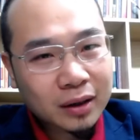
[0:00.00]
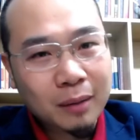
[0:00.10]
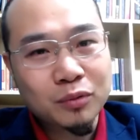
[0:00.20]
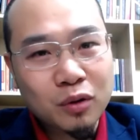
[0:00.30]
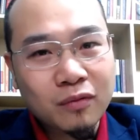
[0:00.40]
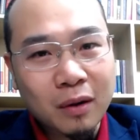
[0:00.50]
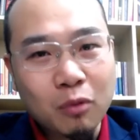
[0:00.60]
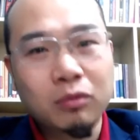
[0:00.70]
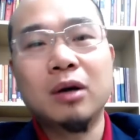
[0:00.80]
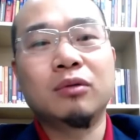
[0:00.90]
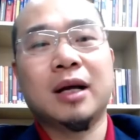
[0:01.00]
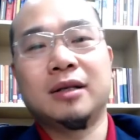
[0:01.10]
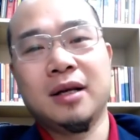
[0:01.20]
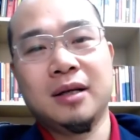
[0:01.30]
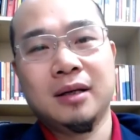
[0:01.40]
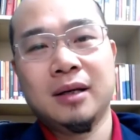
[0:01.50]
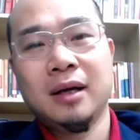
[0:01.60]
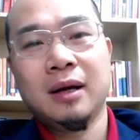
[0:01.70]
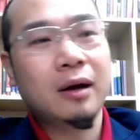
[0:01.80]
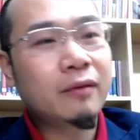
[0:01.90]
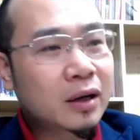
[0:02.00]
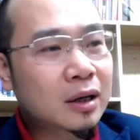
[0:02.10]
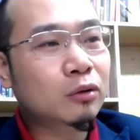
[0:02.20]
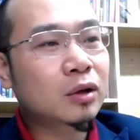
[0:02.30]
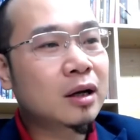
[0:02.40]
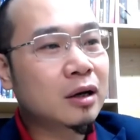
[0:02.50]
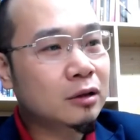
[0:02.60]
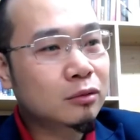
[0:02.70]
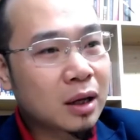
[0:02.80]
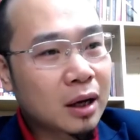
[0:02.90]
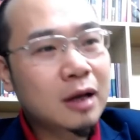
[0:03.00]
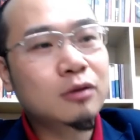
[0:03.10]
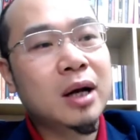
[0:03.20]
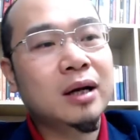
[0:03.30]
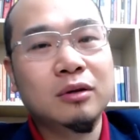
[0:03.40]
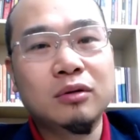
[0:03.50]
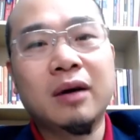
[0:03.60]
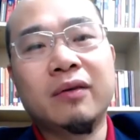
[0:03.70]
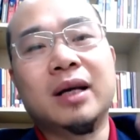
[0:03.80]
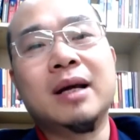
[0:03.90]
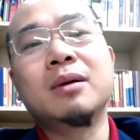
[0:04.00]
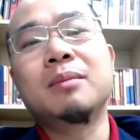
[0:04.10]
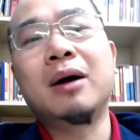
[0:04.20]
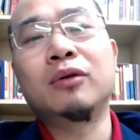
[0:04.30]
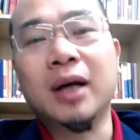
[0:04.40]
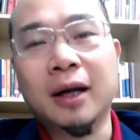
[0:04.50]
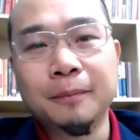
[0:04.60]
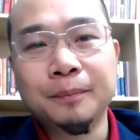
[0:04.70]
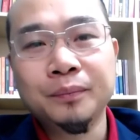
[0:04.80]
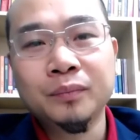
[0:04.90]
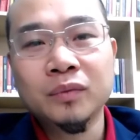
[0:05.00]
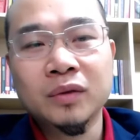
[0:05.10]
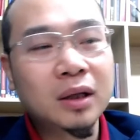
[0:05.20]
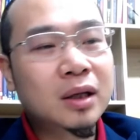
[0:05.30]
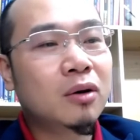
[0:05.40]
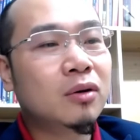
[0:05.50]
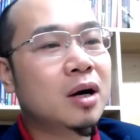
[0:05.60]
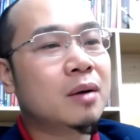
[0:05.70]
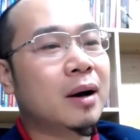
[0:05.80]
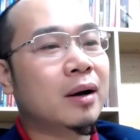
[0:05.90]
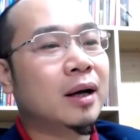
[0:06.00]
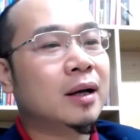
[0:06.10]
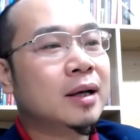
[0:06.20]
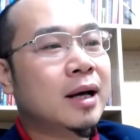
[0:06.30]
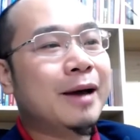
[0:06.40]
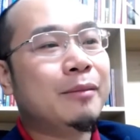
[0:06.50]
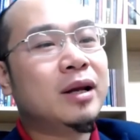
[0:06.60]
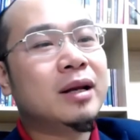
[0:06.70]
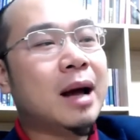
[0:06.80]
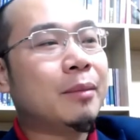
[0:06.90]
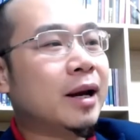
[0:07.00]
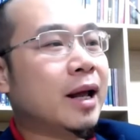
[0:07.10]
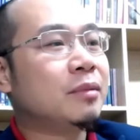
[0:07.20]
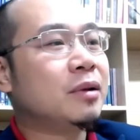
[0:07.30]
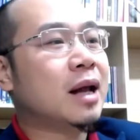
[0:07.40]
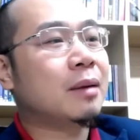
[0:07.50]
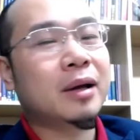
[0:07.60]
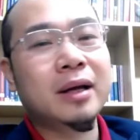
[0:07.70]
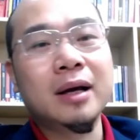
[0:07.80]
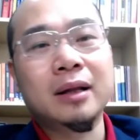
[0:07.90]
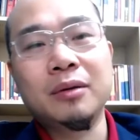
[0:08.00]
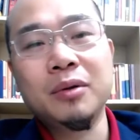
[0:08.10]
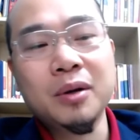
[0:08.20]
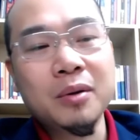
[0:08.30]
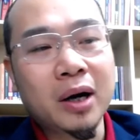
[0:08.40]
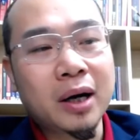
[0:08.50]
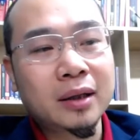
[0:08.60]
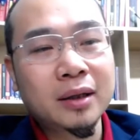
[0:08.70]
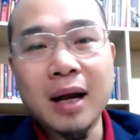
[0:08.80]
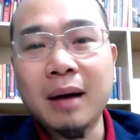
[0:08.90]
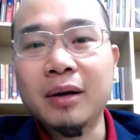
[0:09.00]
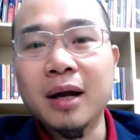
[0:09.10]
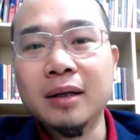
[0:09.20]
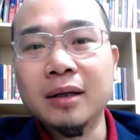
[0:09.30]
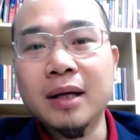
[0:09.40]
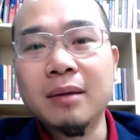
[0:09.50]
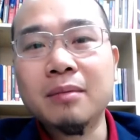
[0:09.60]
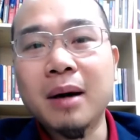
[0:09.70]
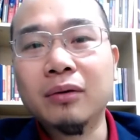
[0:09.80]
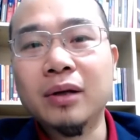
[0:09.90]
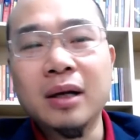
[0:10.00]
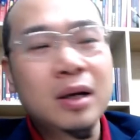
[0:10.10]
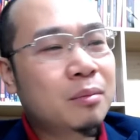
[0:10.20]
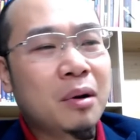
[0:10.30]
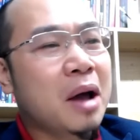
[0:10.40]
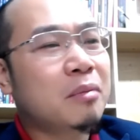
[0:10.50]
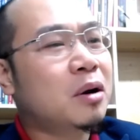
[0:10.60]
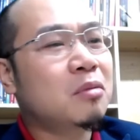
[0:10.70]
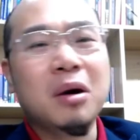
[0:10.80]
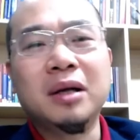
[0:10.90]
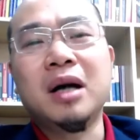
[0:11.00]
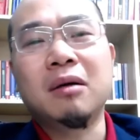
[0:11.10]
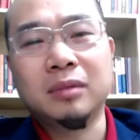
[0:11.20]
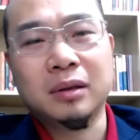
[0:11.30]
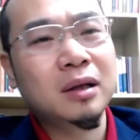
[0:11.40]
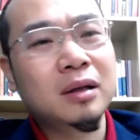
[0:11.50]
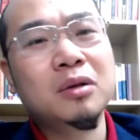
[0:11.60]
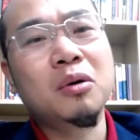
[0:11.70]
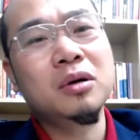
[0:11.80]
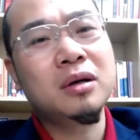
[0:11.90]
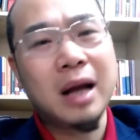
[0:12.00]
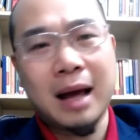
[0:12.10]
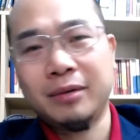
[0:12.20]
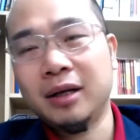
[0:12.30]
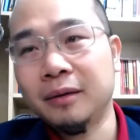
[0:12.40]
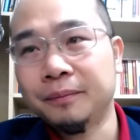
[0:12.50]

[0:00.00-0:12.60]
tập trung vào mục tiêu tài chính. Cái việc đầu tiên là chúng ta kinh doanh là chúng ta phải kiếm được bao nhiêu tiền. Rất nhiều người bảo là em định làm cái này, em định làm cái kia. Thì Huy bảo là thế làm cái đấy thì kiếm được bao nhiêu tiền. Bảo em không quan trọng, thế thì thôi đừng làm nữa.